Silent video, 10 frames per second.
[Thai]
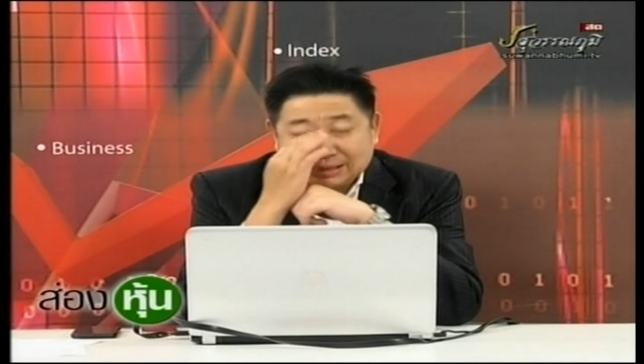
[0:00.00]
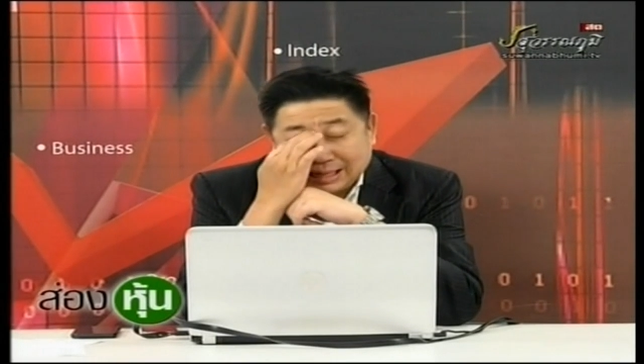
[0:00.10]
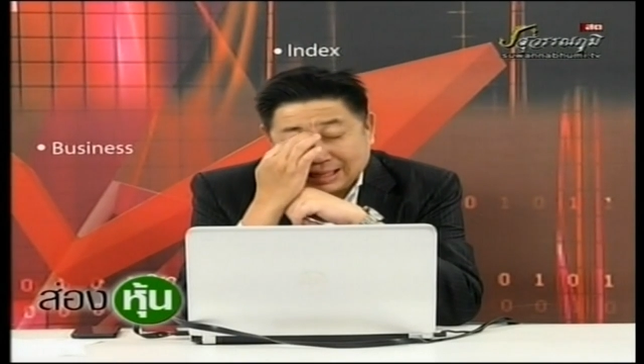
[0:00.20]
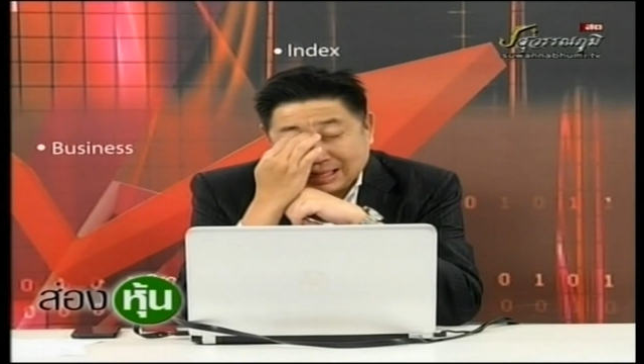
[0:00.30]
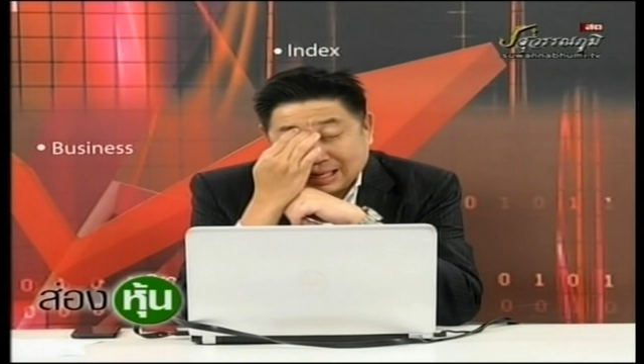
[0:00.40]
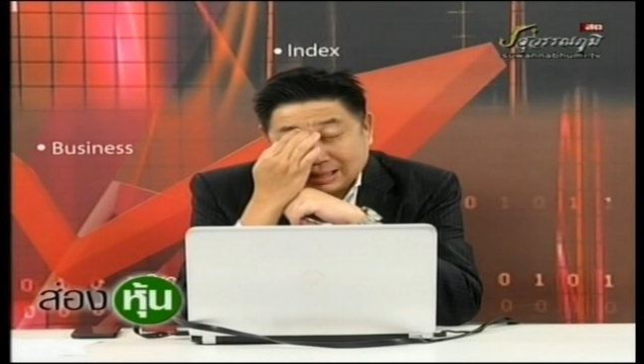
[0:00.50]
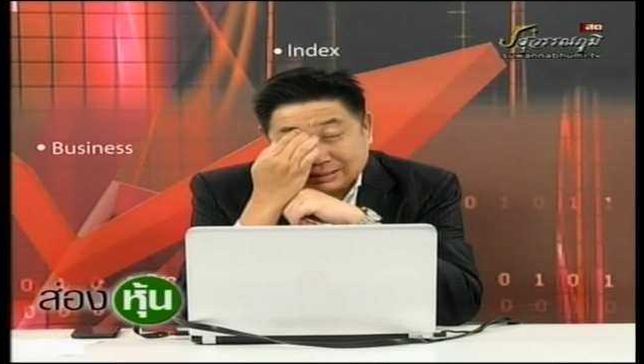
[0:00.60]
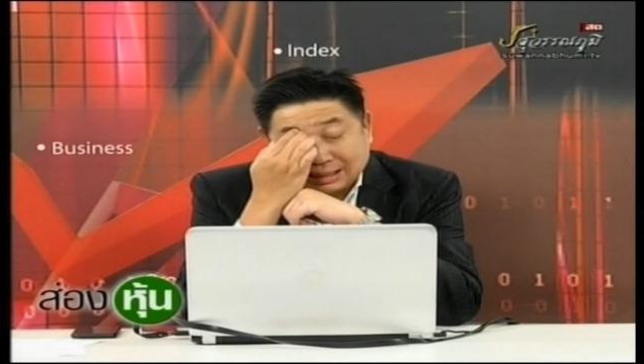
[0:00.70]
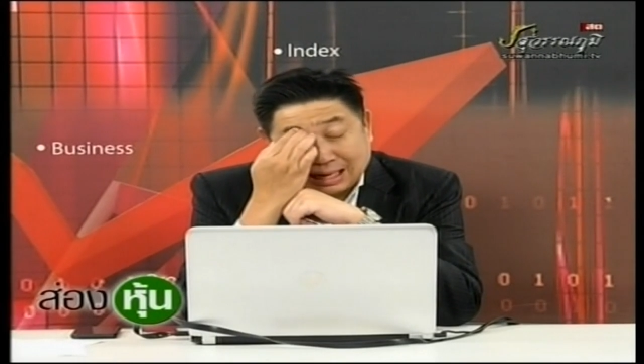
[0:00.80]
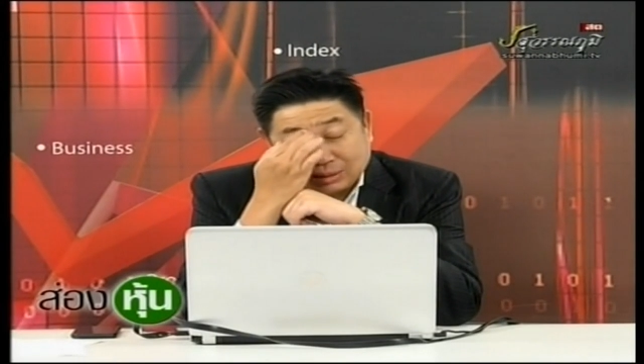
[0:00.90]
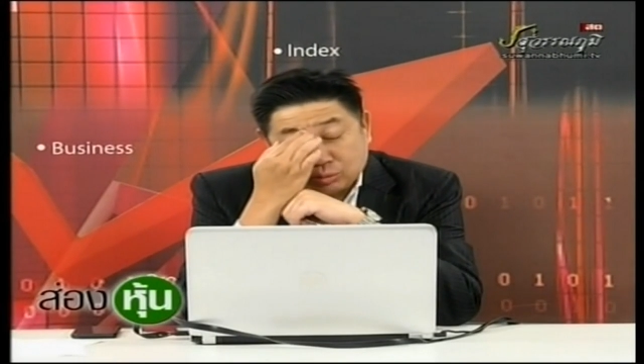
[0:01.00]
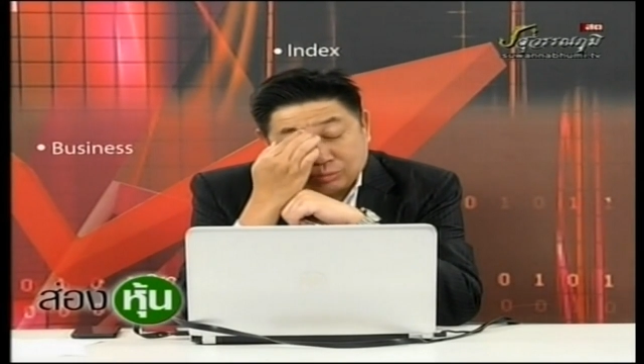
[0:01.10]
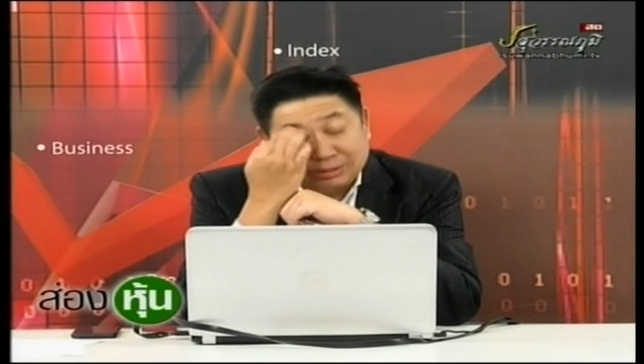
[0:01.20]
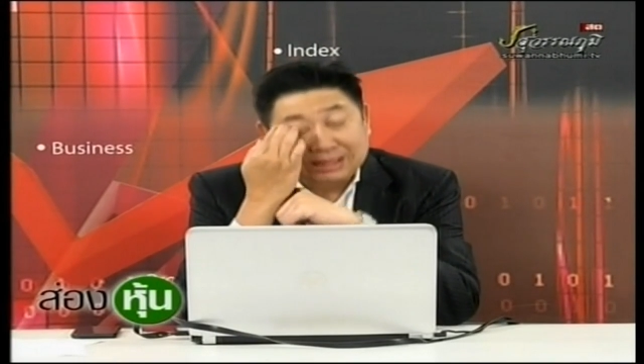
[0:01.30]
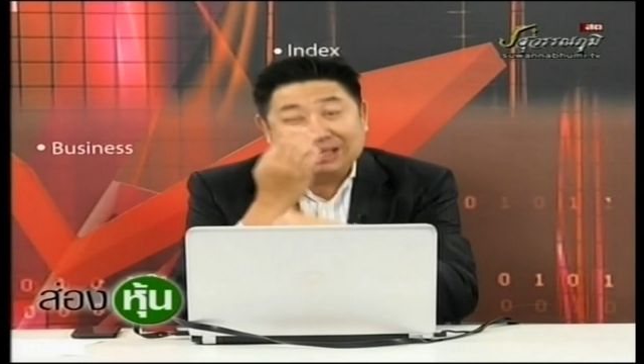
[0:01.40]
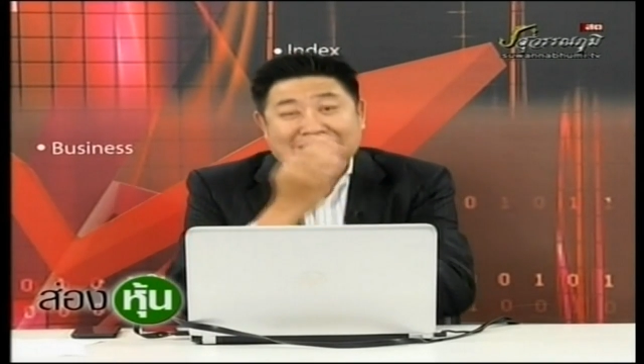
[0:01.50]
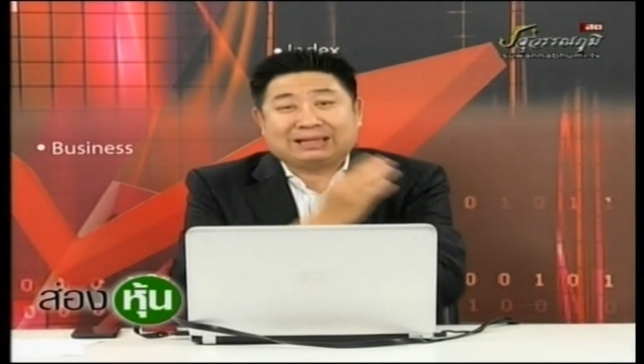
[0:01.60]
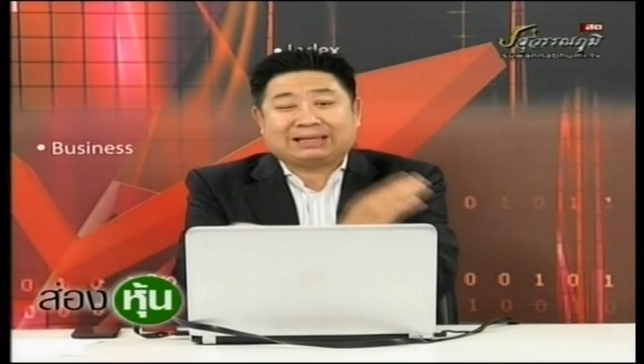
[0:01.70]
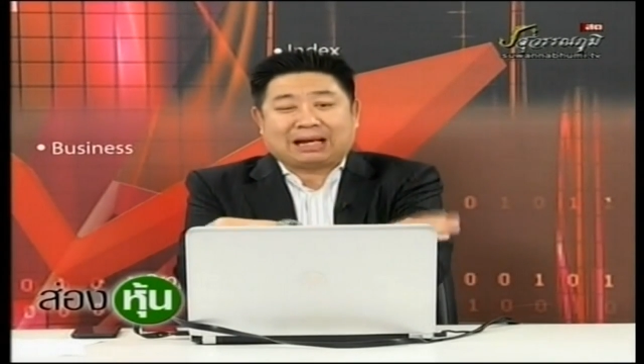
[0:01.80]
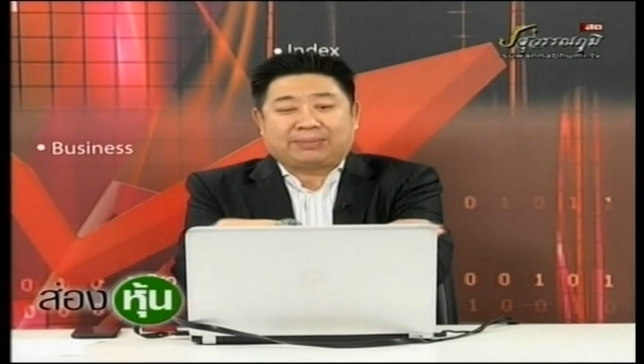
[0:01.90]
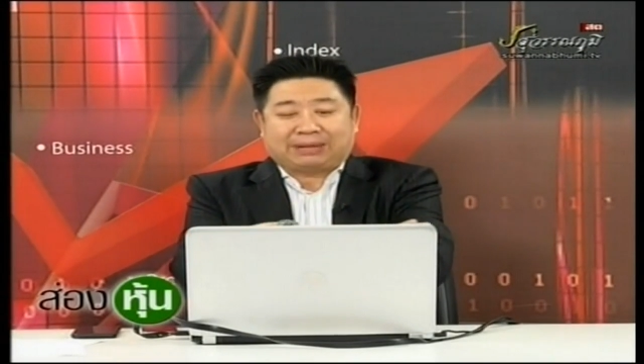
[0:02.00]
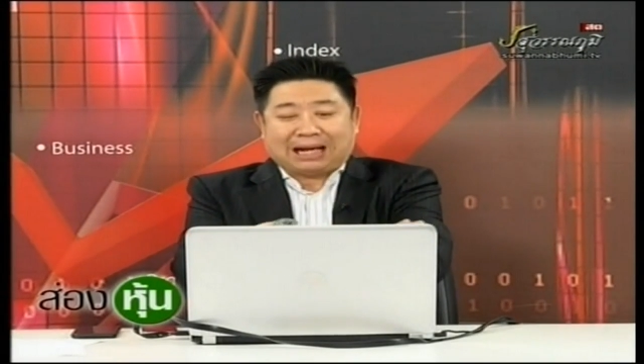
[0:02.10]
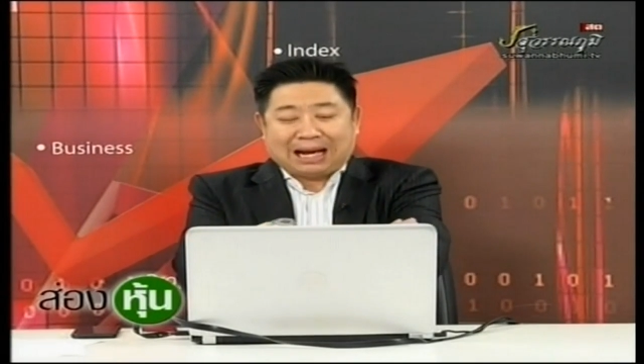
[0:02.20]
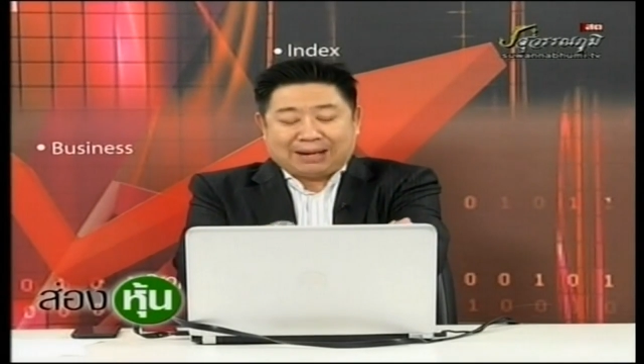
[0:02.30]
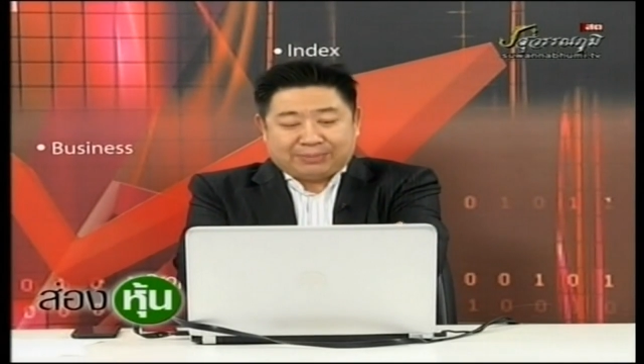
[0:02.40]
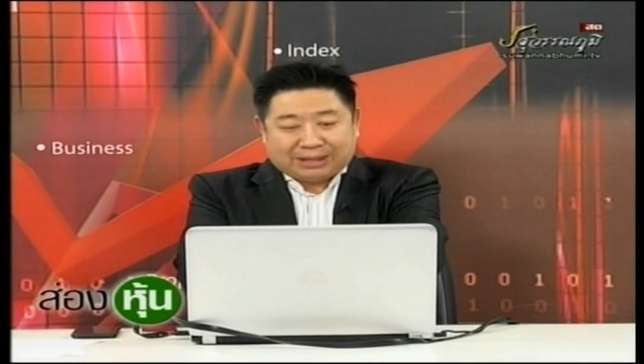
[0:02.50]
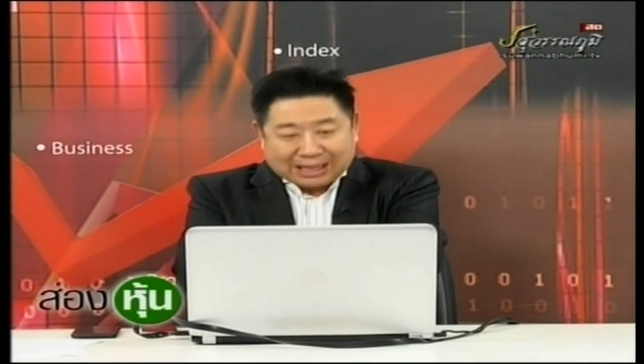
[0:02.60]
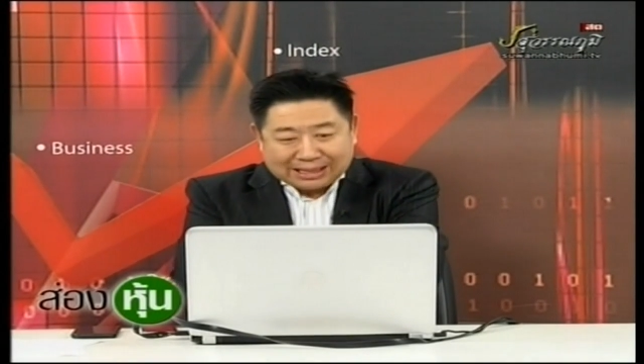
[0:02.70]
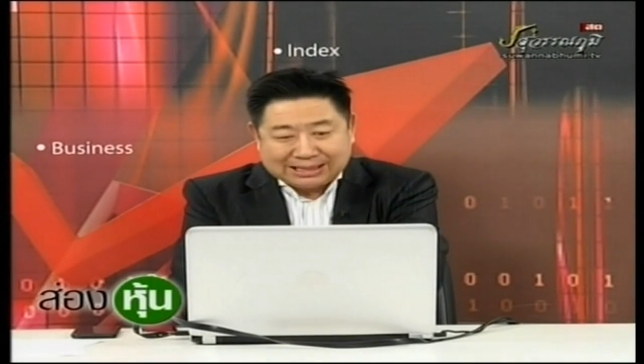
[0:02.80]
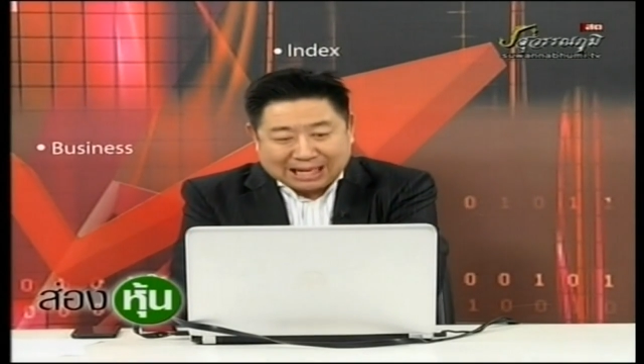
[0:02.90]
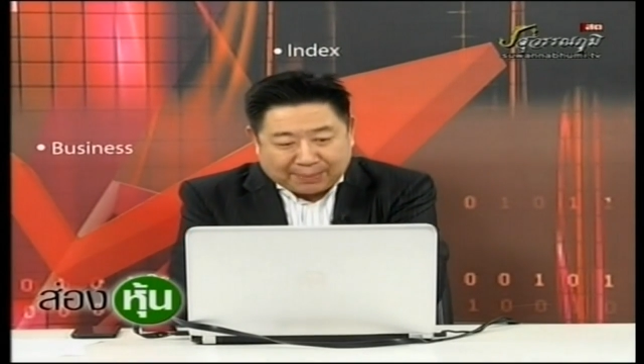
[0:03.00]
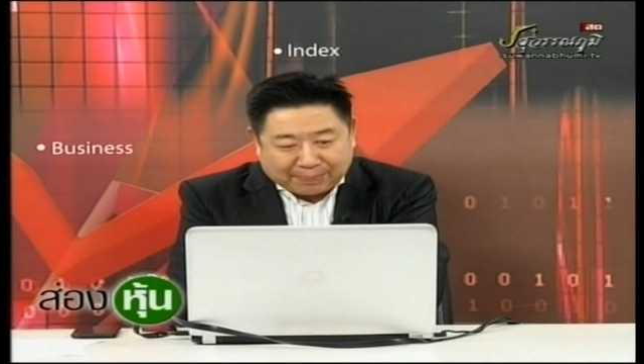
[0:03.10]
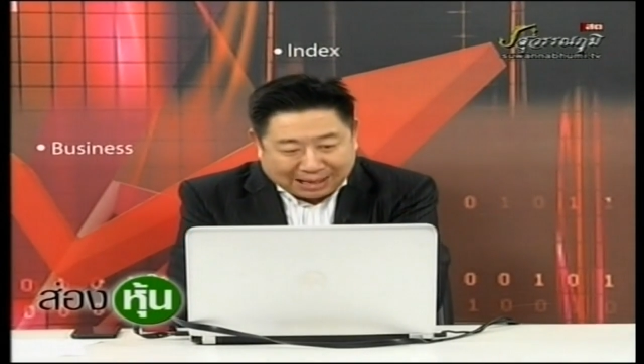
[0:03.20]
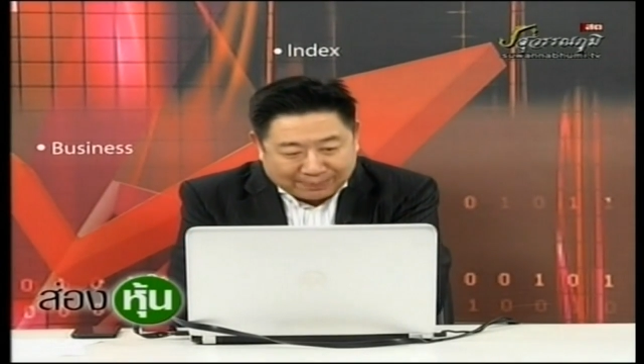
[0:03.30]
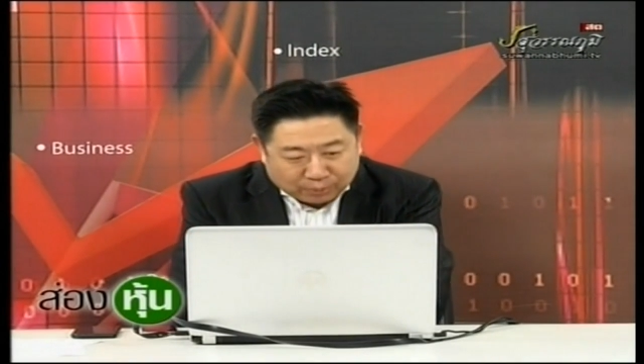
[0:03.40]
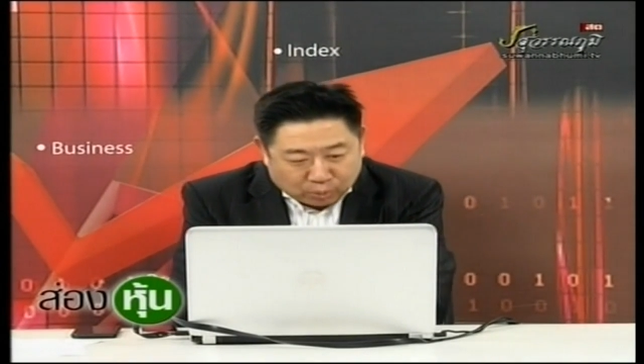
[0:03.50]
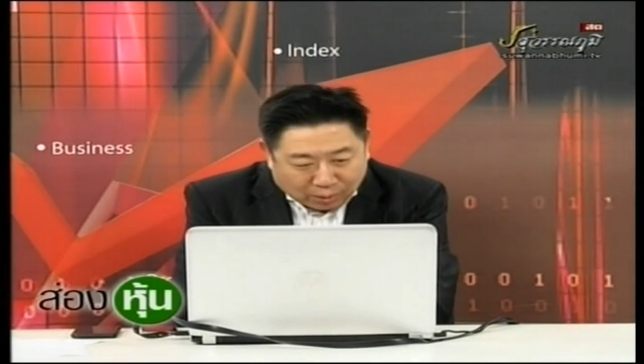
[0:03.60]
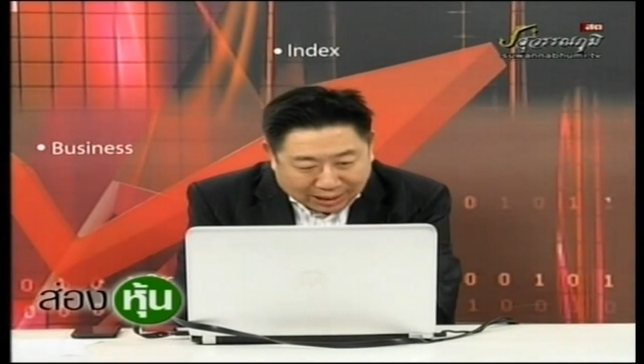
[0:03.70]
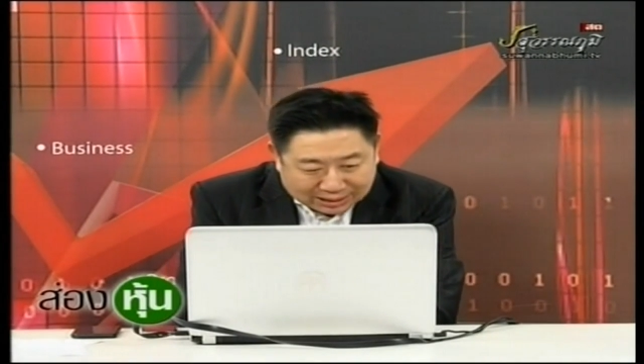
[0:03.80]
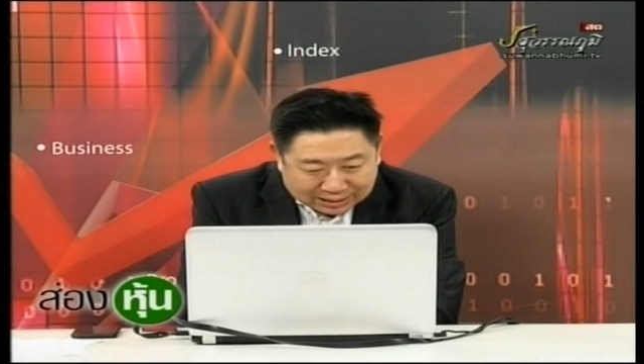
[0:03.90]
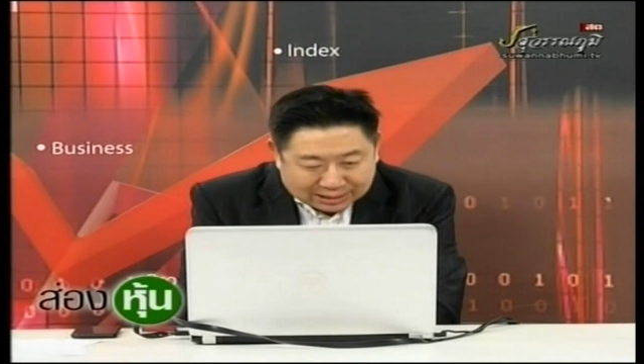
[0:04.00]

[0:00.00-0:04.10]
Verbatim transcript: สังเกตนะฮะ ตลาดหุ้นวันนี้ทำท่าเหมือนจะผันผวน